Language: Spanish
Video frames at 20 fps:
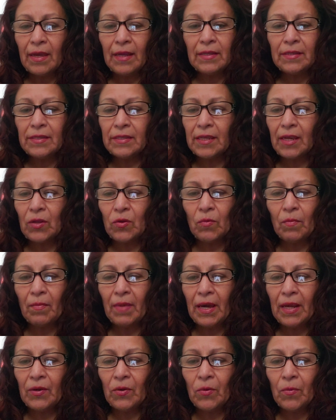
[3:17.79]
El ser
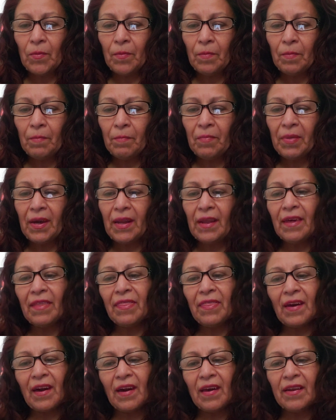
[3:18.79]
humano
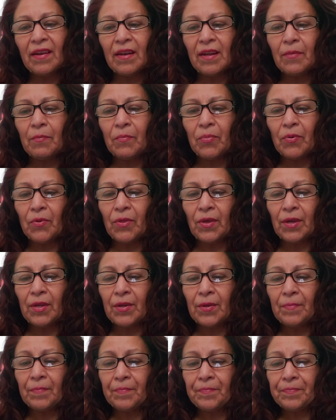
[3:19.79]
para darle
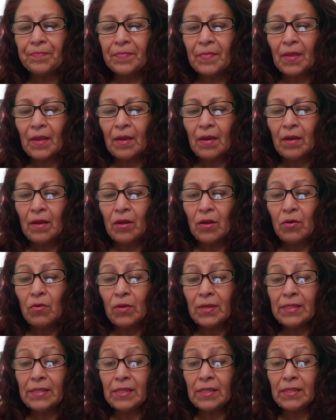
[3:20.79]
poder
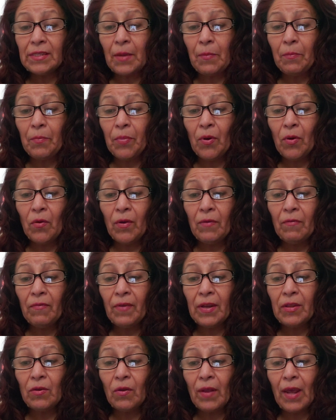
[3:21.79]
lo hiciste poco
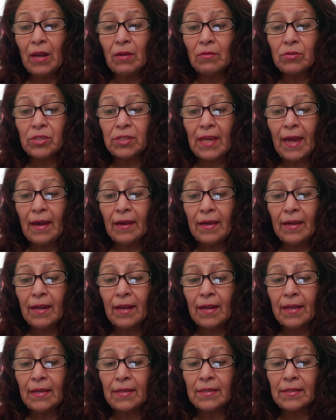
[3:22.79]
inferior a los
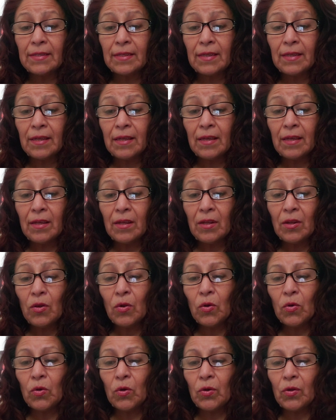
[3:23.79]
ángeles.
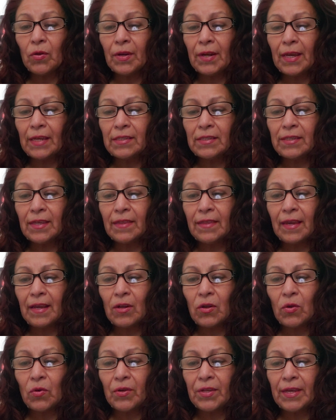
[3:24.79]
Lo coronaste de
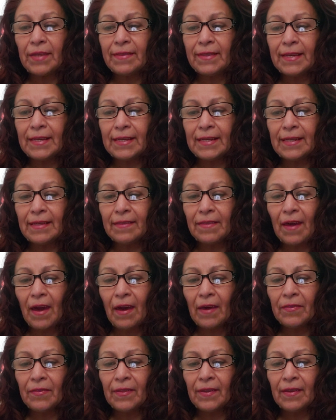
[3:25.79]
gloria y
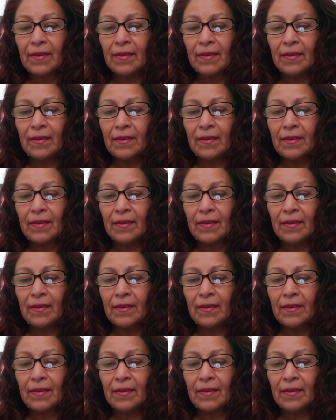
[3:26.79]
dignidad.